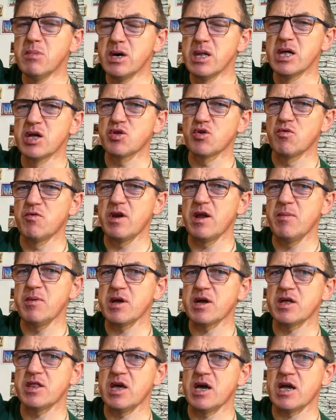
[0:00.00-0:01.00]
Было то
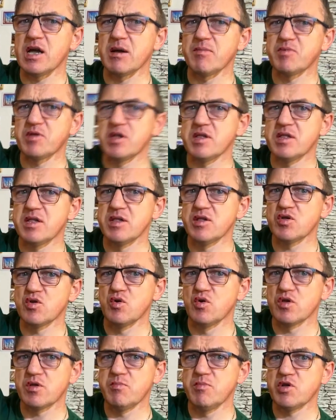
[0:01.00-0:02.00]
время, когда я капсацин
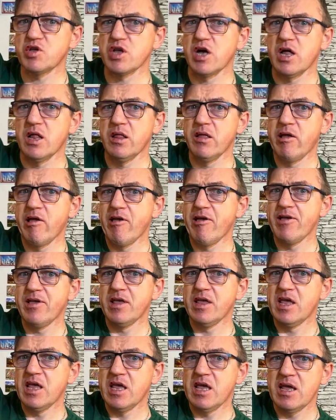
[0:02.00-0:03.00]
соус смешал
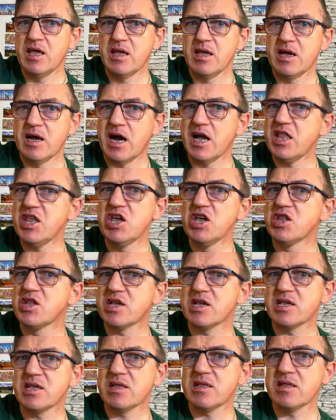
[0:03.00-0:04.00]

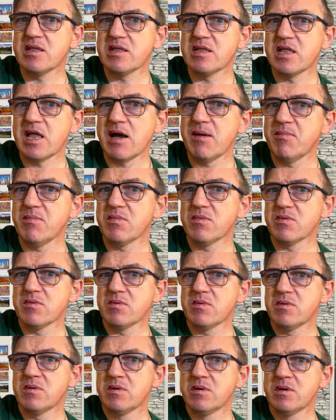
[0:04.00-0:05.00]
один
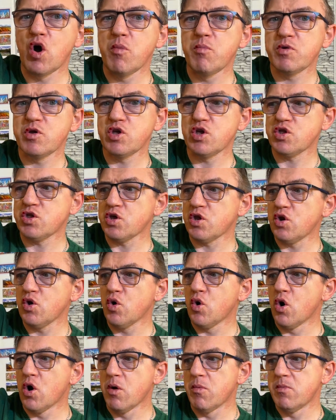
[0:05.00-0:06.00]
там к трем, к
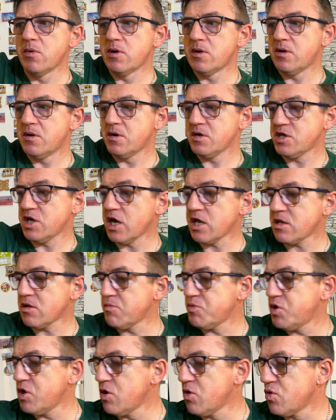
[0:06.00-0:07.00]
четырем.
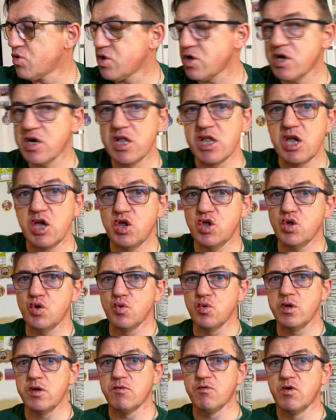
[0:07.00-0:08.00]
Сейчас вообще уже
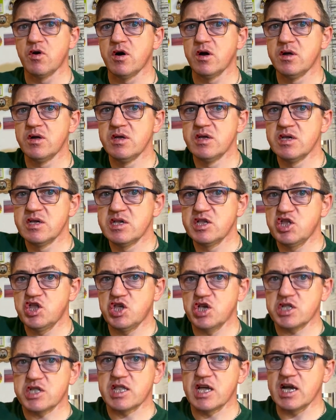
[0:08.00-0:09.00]
хлещу его
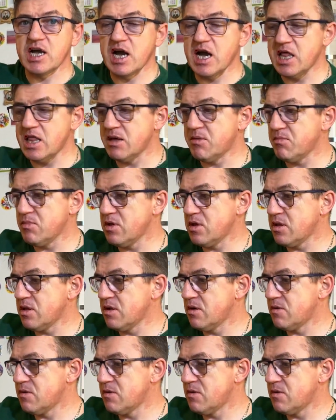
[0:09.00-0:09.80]
чистоганом,